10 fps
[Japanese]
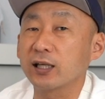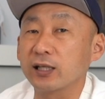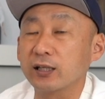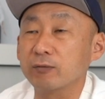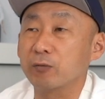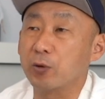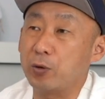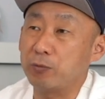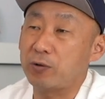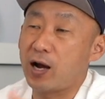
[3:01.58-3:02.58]
なり
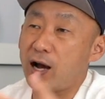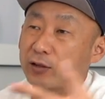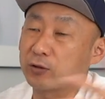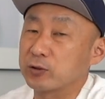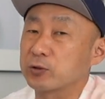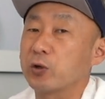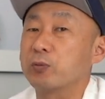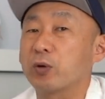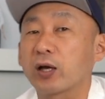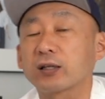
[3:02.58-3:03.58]
もうわーっとすご
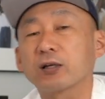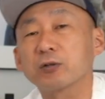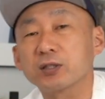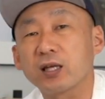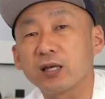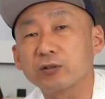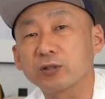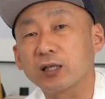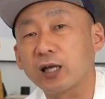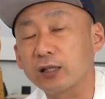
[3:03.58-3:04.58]
いボケ方をしている
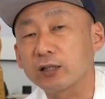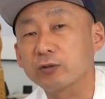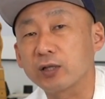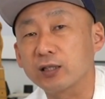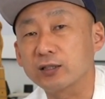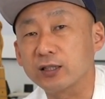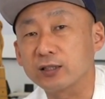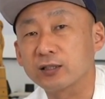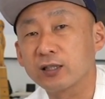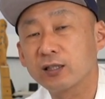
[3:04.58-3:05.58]
かなっていう感じで
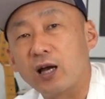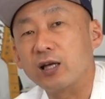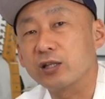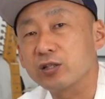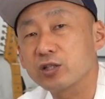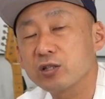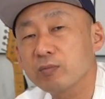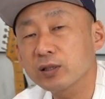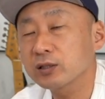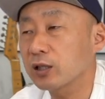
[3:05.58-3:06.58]
す。はい、で G
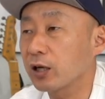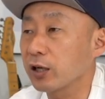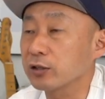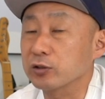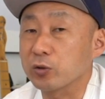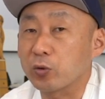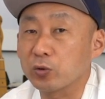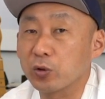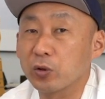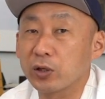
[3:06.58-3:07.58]
マスターレンズの
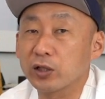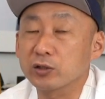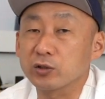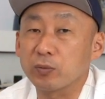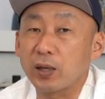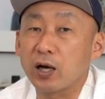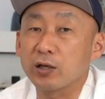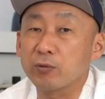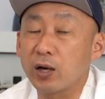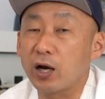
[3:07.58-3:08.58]
このレンズの場
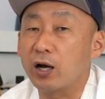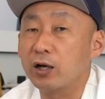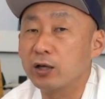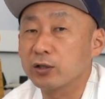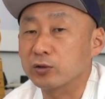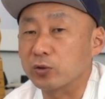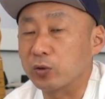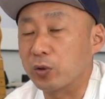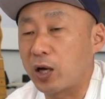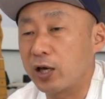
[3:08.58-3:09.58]
合はそ
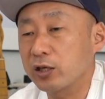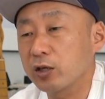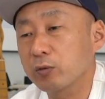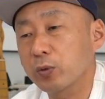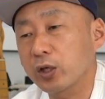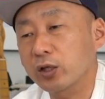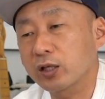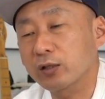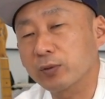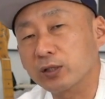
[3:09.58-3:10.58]
の背景のボケ
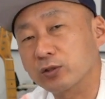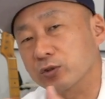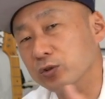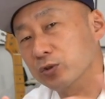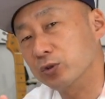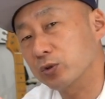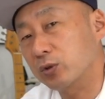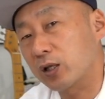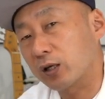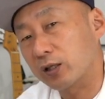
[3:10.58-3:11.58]
方もねスーッ
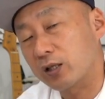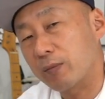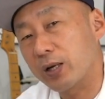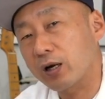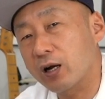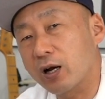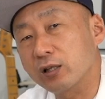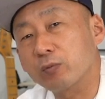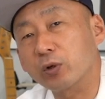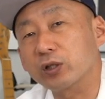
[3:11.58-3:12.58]
となんかね滑らか
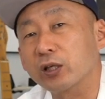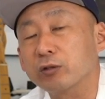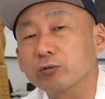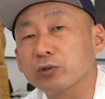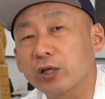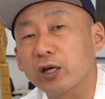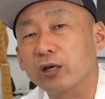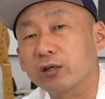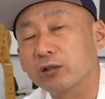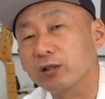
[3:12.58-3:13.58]
にボケていくん
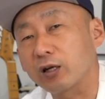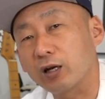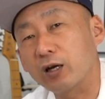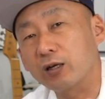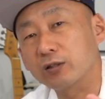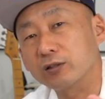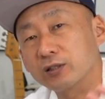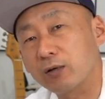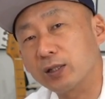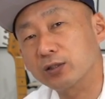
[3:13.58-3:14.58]
で、なんか
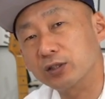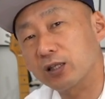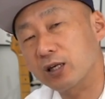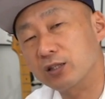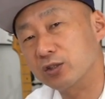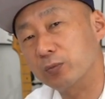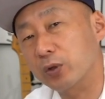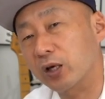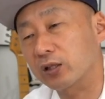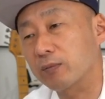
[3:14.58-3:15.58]
ざわついた感じの
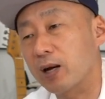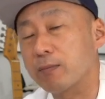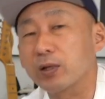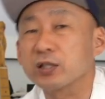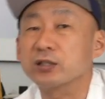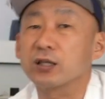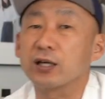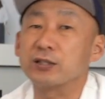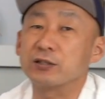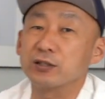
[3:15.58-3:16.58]
ボケ方もあんまりし
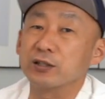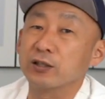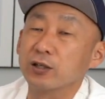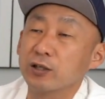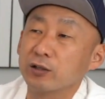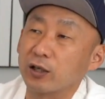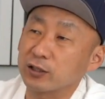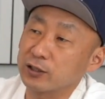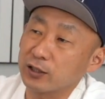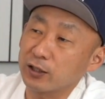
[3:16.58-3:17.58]
ないし、なん
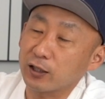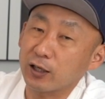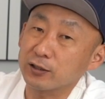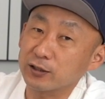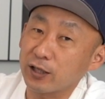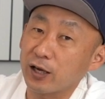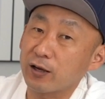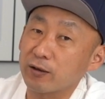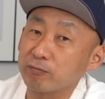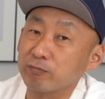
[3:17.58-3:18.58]
か自然な感じ
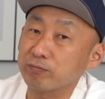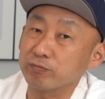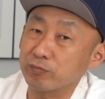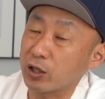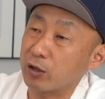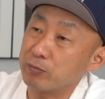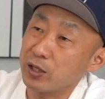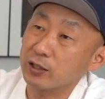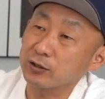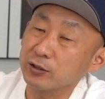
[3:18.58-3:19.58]
で、なんか
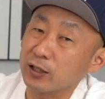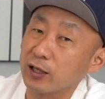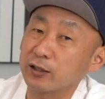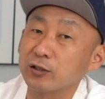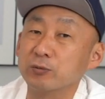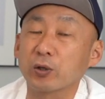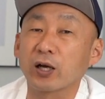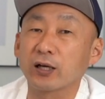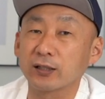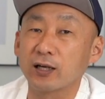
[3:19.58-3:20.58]
見やすいなっていう
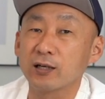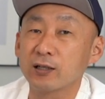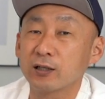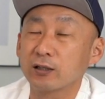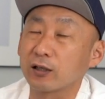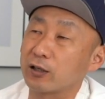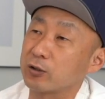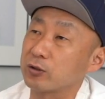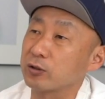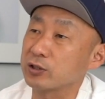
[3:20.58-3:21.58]
ボケ方だか
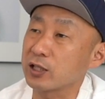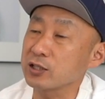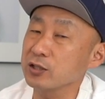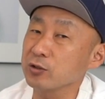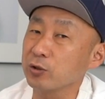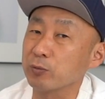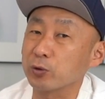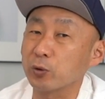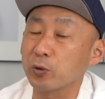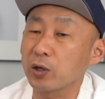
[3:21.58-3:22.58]
ら、写真より
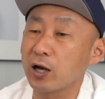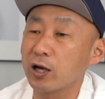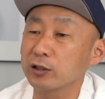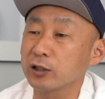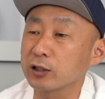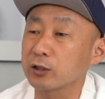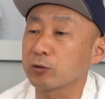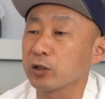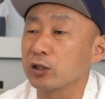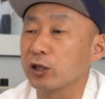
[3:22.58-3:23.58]
も動画になった
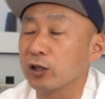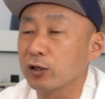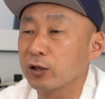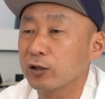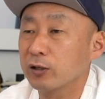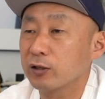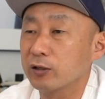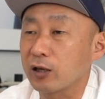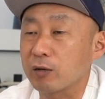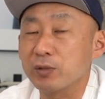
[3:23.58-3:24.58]
時に
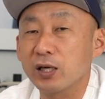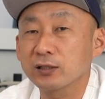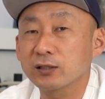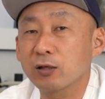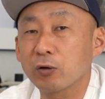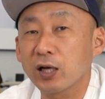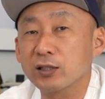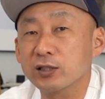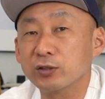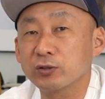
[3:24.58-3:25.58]
なんか見やすさを
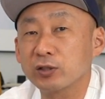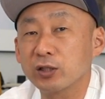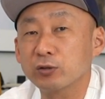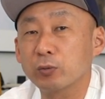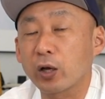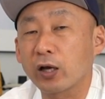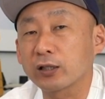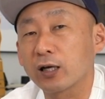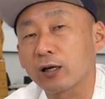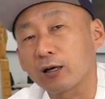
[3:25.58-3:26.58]
感じるっていうボケ
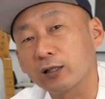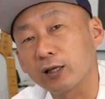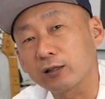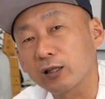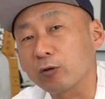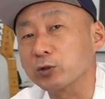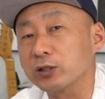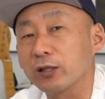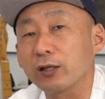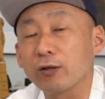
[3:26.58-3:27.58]
方かなって個
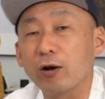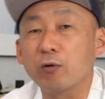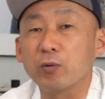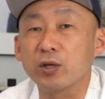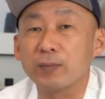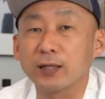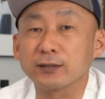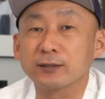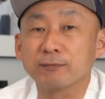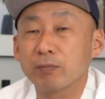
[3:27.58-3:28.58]
人的には思いま
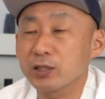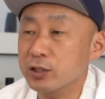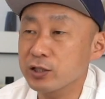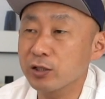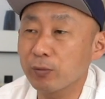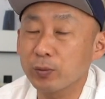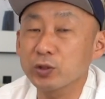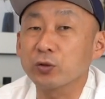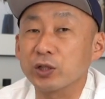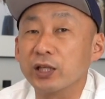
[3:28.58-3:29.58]
す。写真でもも
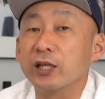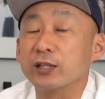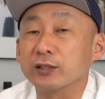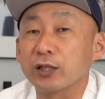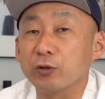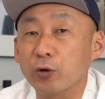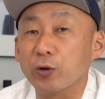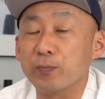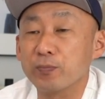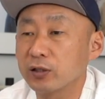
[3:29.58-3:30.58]
ちろん綺麗ですけど、